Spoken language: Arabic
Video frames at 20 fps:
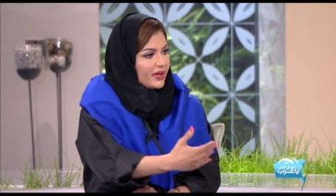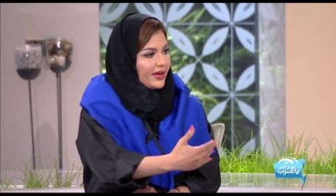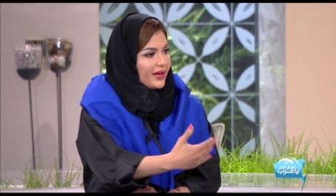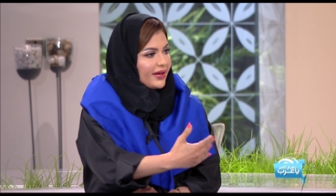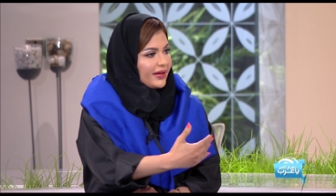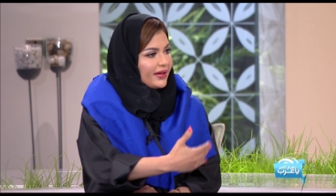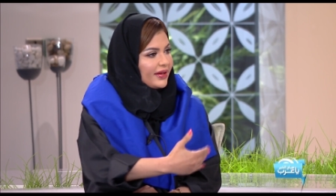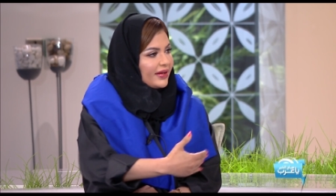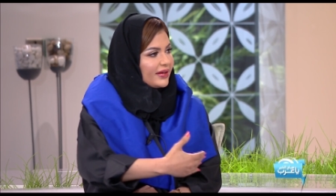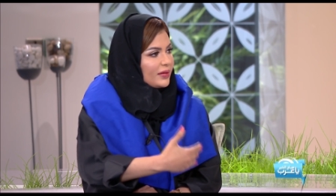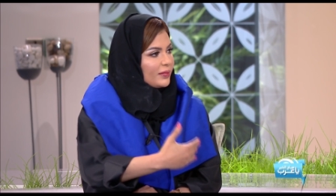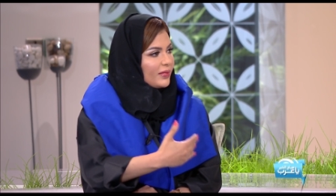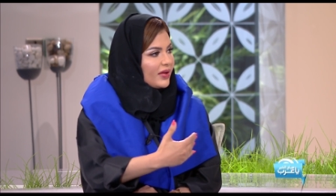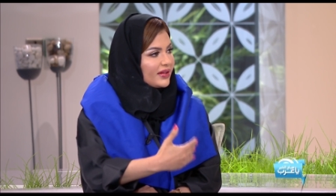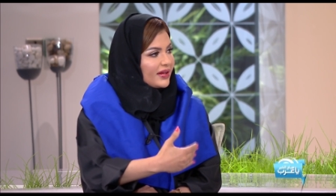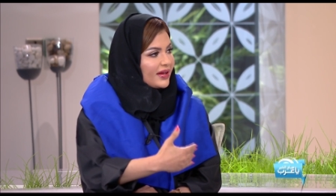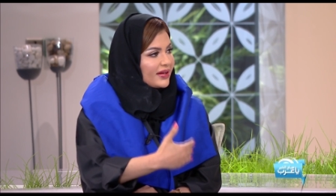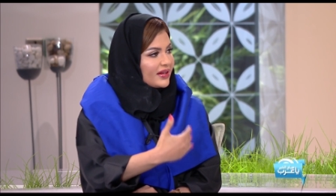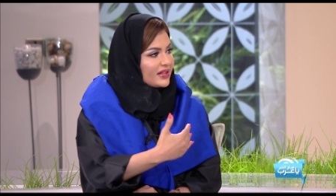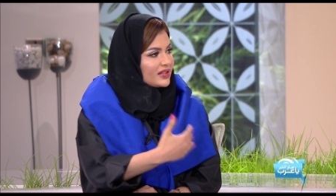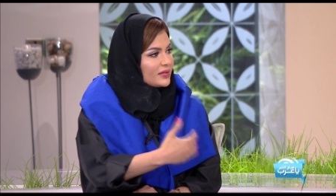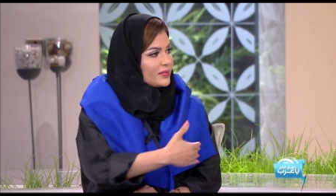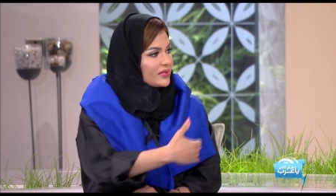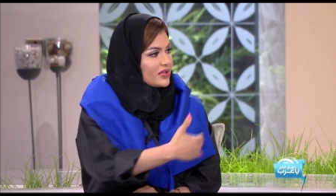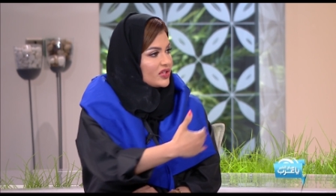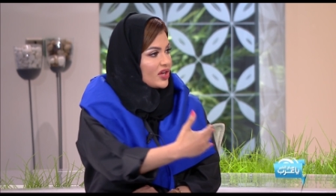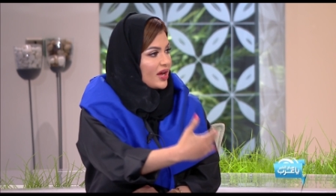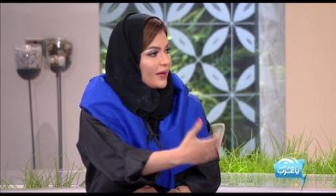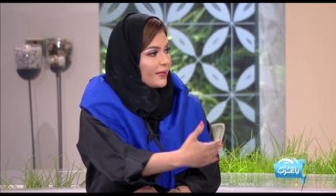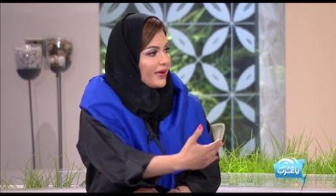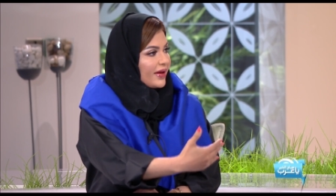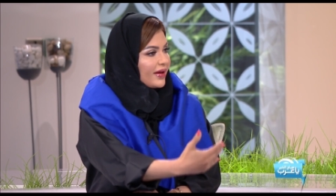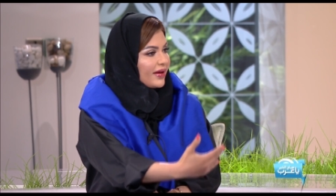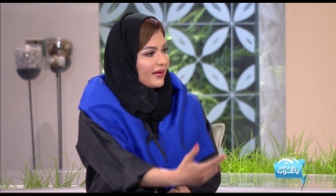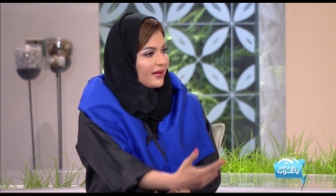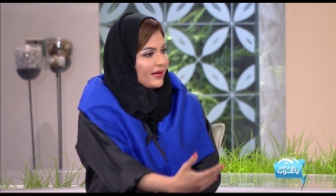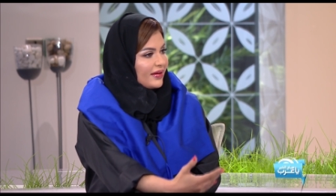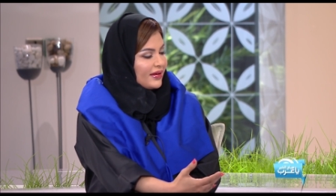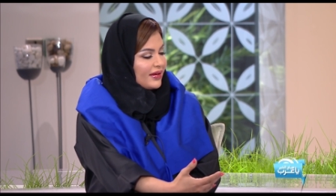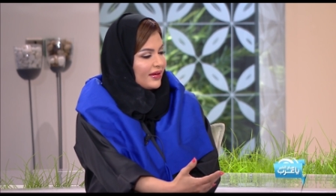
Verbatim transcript: يعني اني ما تخرجت من جامعه